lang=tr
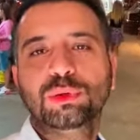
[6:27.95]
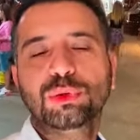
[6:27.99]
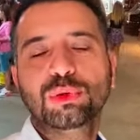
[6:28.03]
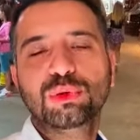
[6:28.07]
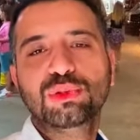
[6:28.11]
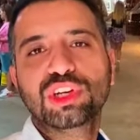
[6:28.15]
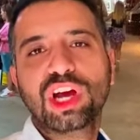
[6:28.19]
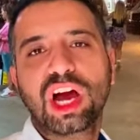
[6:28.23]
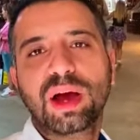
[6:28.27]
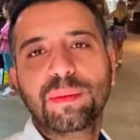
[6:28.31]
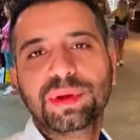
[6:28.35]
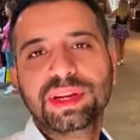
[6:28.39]

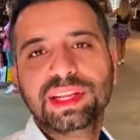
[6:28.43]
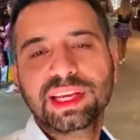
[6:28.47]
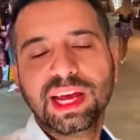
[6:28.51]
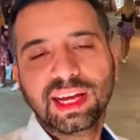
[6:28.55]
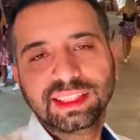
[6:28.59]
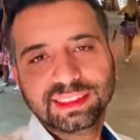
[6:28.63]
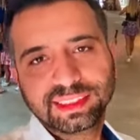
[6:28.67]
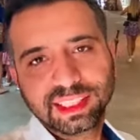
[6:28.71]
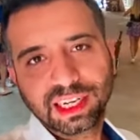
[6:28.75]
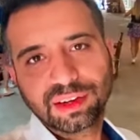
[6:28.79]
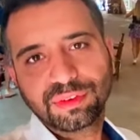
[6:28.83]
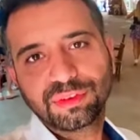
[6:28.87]
Ulu Cami'nin
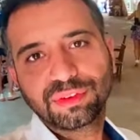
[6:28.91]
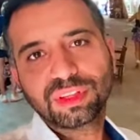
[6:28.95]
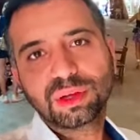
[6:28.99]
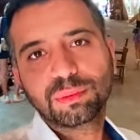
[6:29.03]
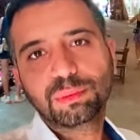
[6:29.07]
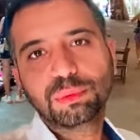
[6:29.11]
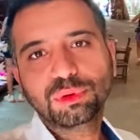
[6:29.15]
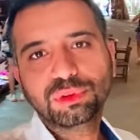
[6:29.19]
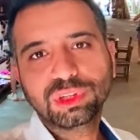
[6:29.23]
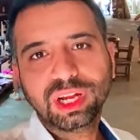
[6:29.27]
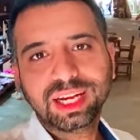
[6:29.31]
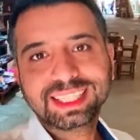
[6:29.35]
yan
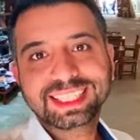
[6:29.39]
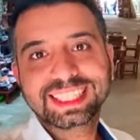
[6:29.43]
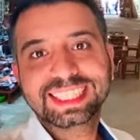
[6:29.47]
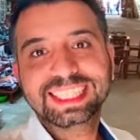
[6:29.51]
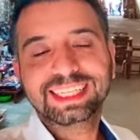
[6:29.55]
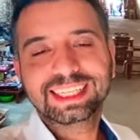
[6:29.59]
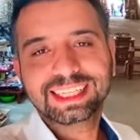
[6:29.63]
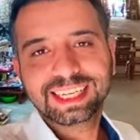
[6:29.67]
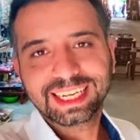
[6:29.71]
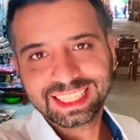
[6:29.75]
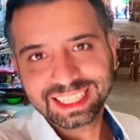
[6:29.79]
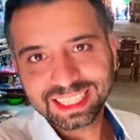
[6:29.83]
tarafında bulunan
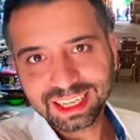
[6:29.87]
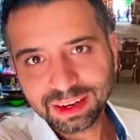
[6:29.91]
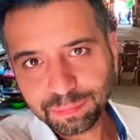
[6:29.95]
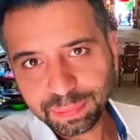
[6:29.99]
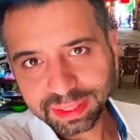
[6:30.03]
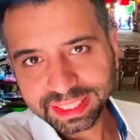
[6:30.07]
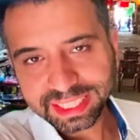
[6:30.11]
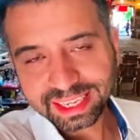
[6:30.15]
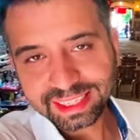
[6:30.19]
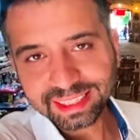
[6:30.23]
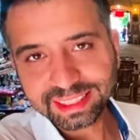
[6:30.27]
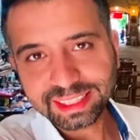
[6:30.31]
40 kaşık
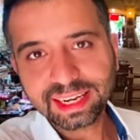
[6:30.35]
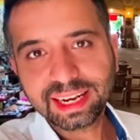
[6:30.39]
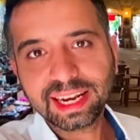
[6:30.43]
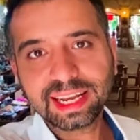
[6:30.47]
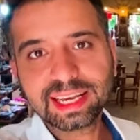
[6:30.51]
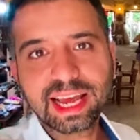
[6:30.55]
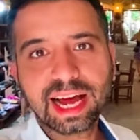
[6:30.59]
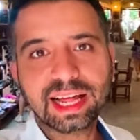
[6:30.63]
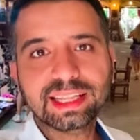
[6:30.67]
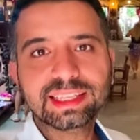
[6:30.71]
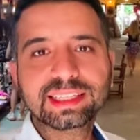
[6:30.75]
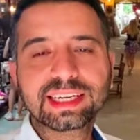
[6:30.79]

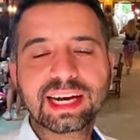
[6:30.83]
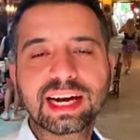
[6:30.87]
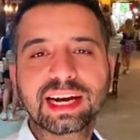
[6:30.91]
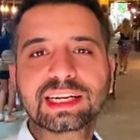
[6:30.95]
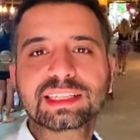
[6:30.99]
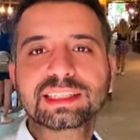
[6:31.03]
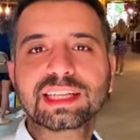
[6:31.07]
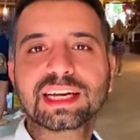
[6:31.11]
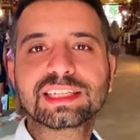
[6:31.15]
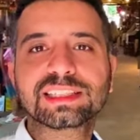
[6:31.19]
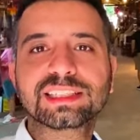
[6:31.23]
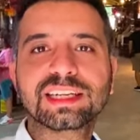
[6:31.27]
bedestenine geldik
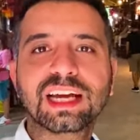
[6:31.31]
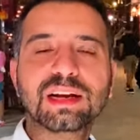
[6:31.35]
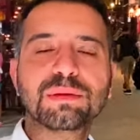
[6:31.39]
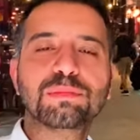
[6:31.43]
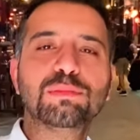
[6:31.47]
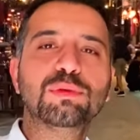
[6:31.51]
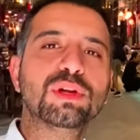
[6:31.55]
arkadaşlar.